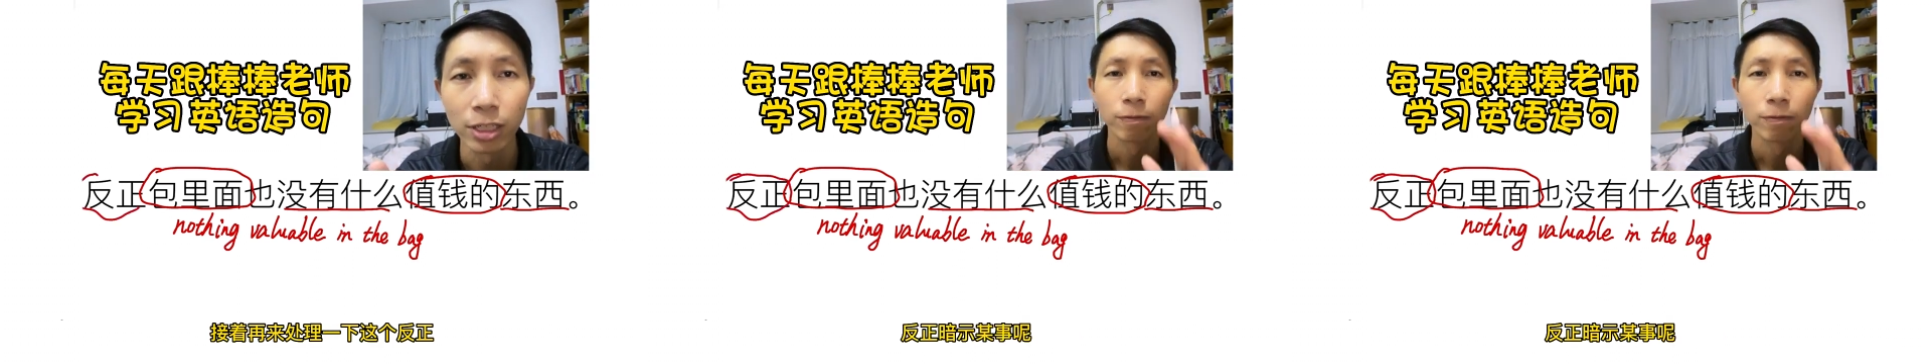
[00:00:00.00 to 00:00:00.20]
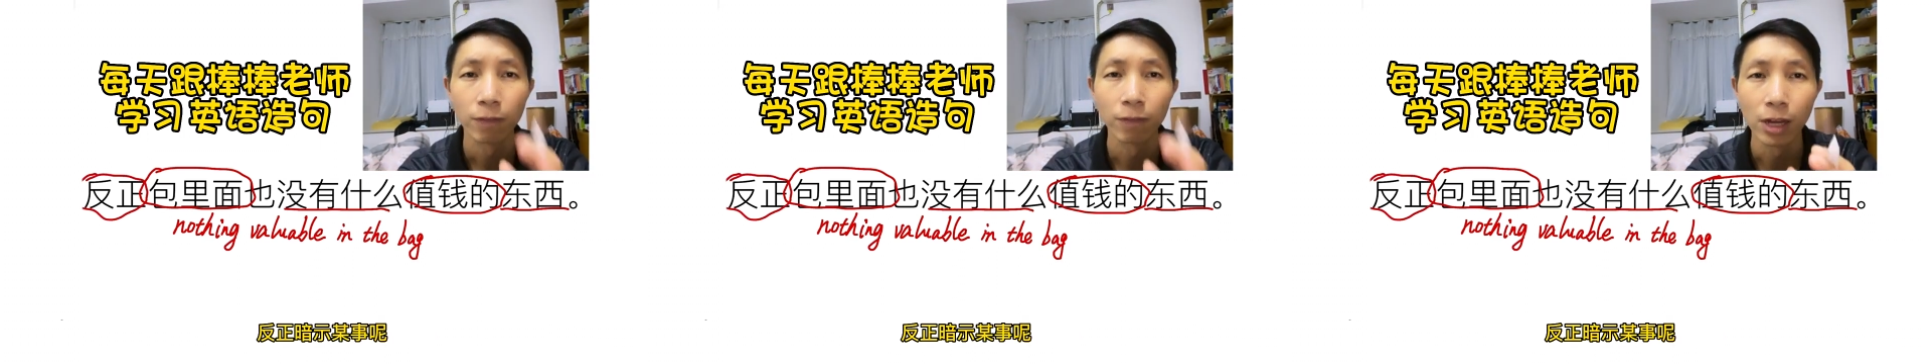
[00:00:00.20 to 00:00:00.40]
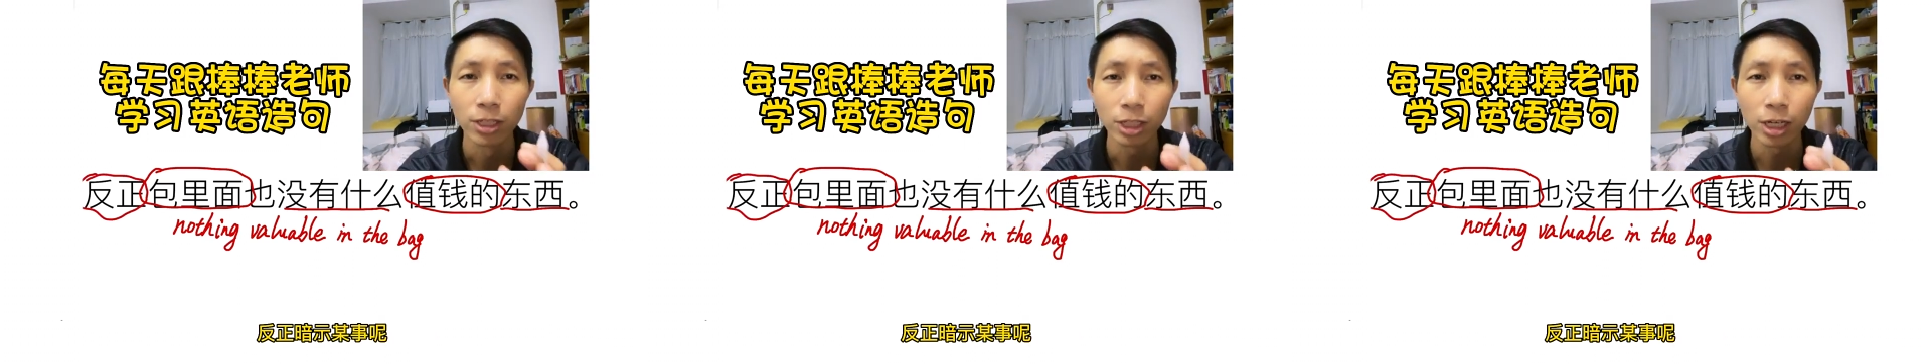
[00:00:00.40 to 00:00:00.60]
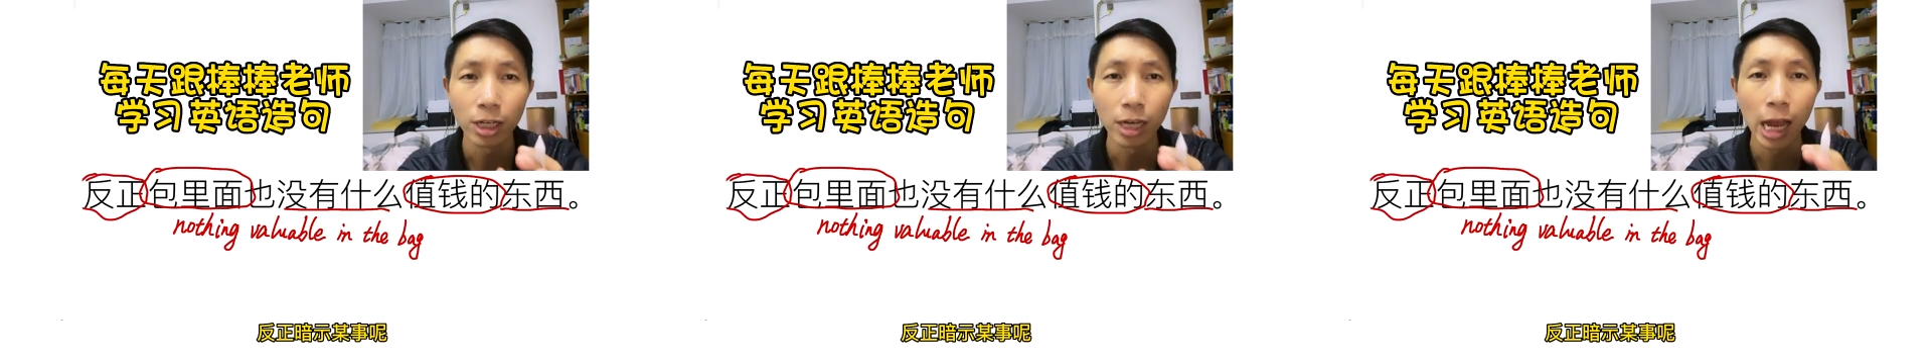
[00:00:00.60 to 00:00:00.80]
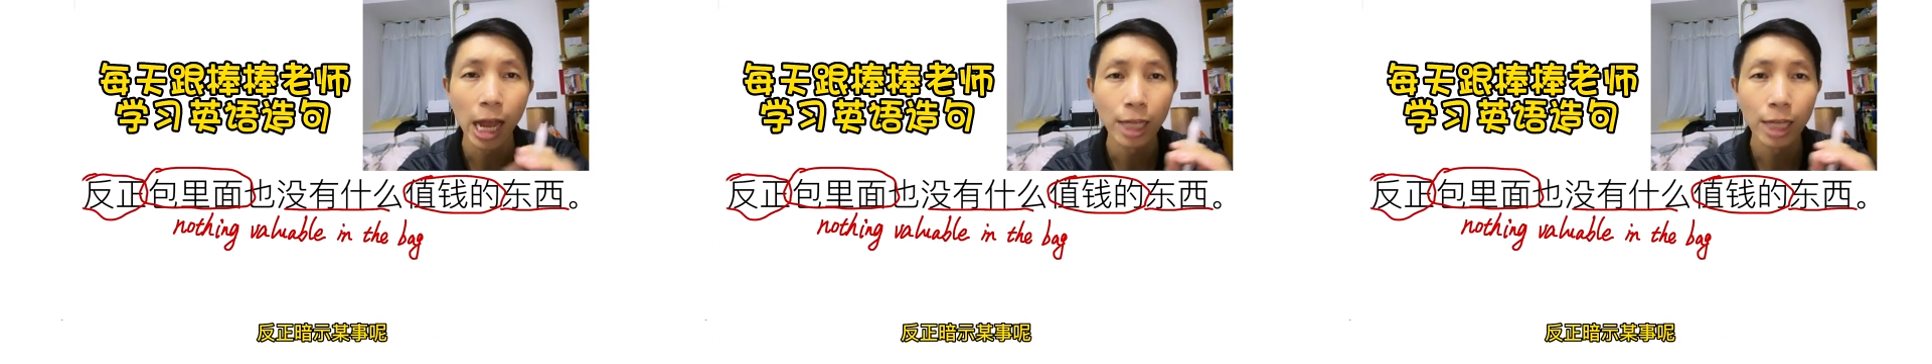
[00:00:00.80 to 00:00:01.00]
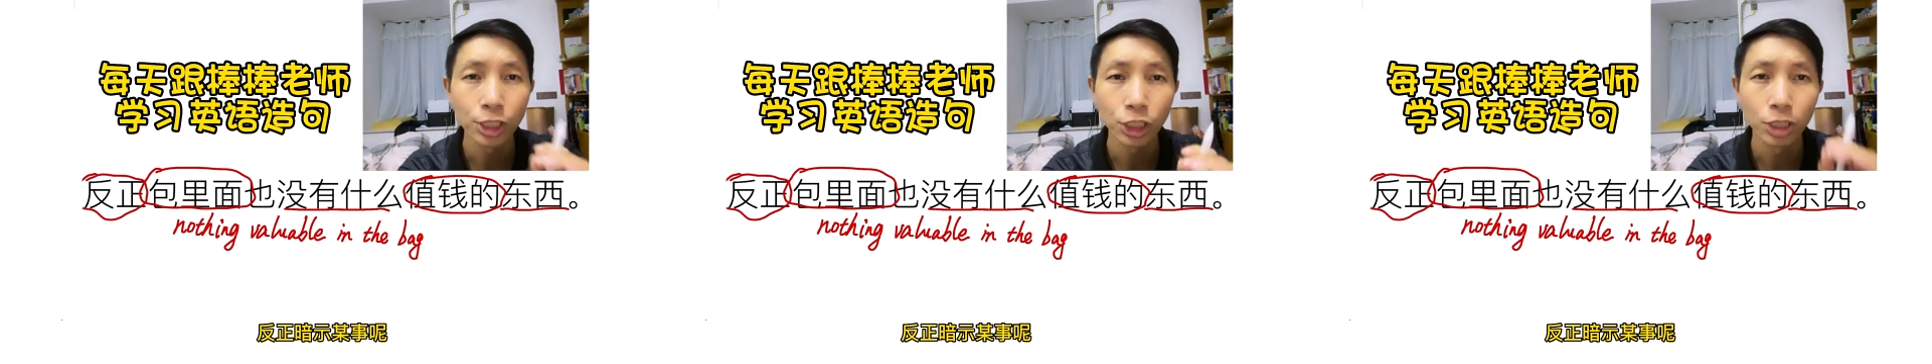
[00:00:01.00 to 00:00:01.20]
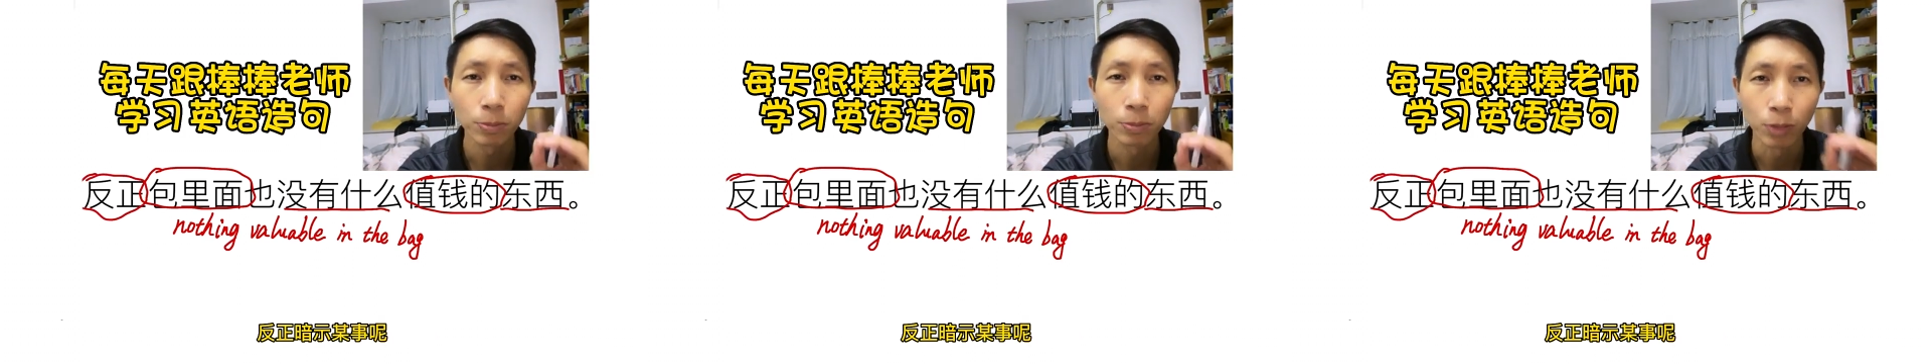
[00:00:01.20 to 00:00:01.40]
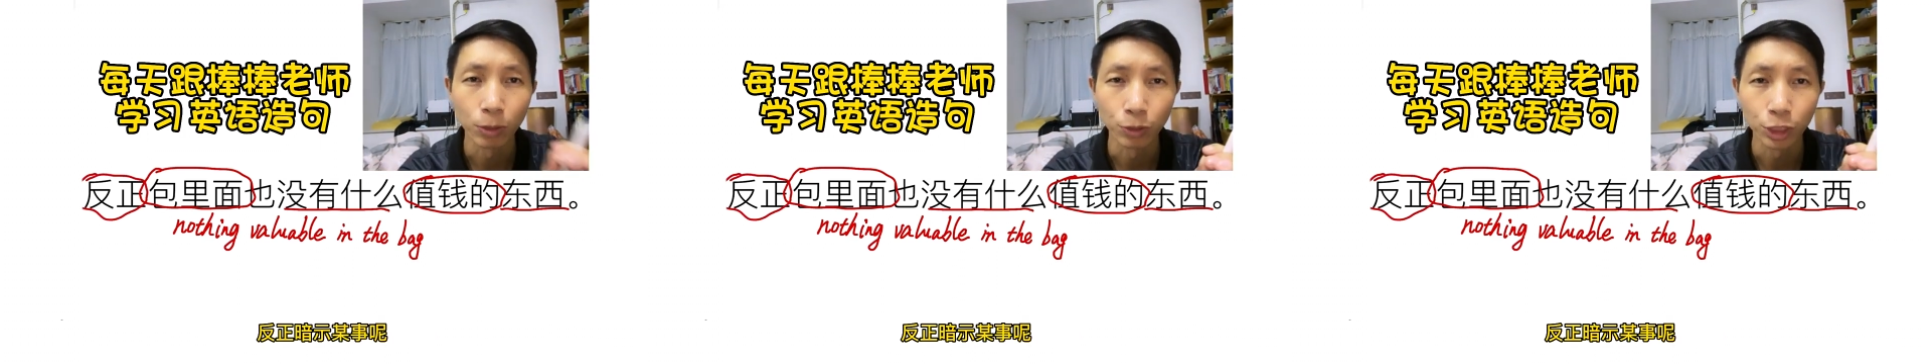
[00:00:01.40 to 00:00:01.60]
反正暗示
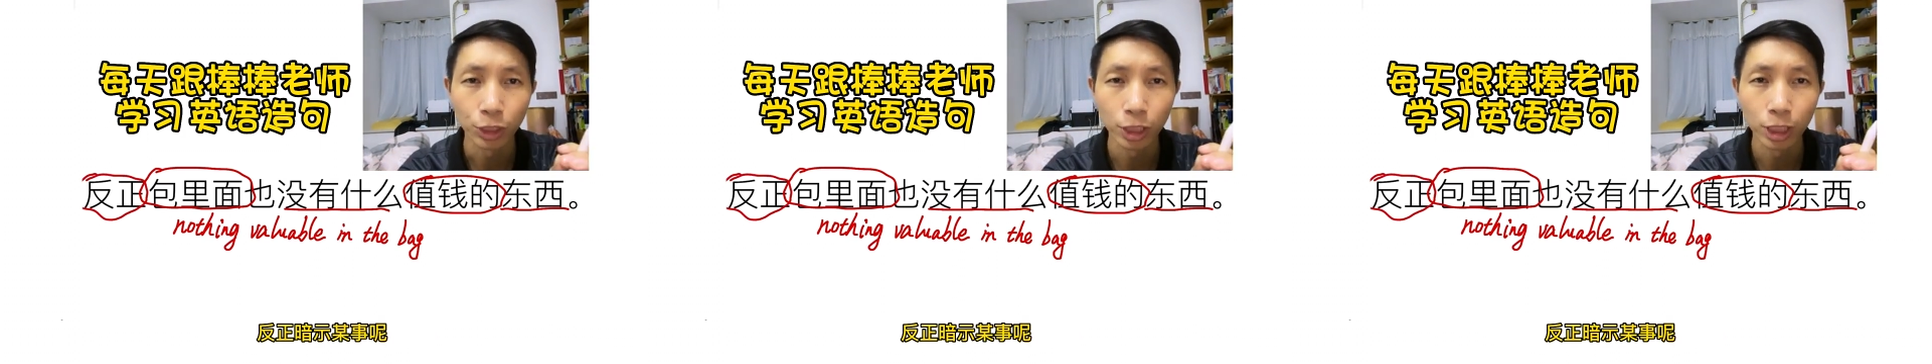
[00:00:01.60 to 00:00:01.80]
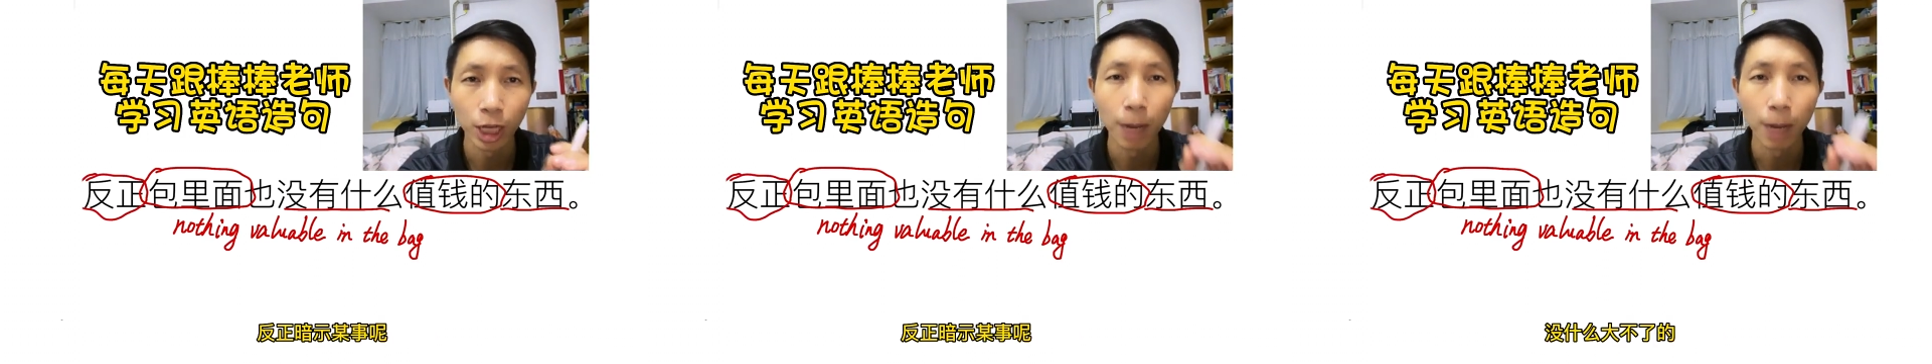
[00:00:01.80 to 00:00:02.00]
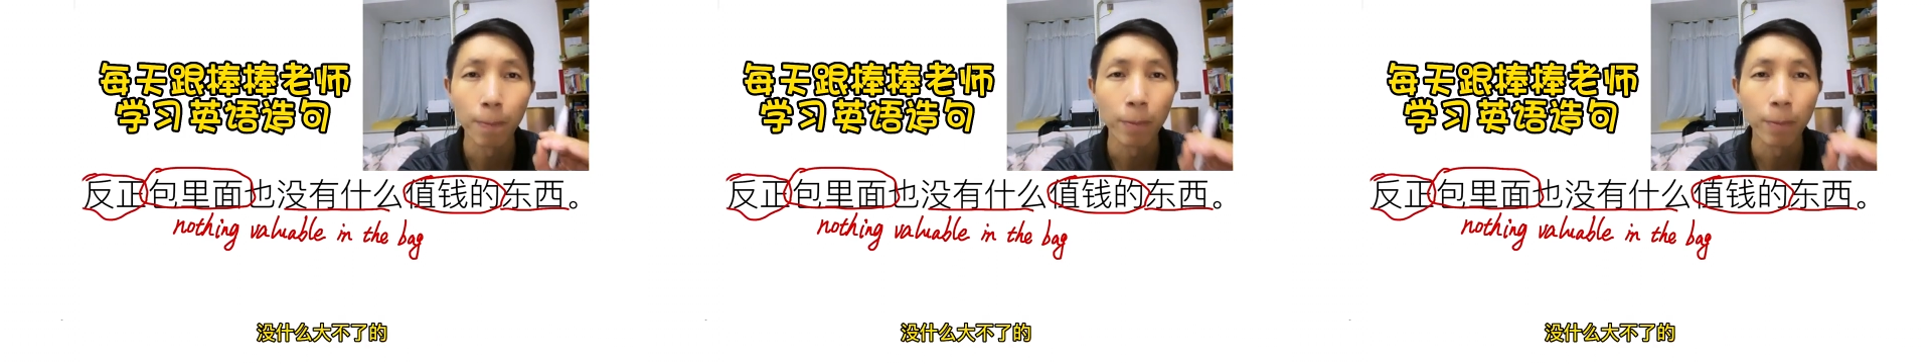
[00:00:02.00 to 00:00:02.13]
某事呢，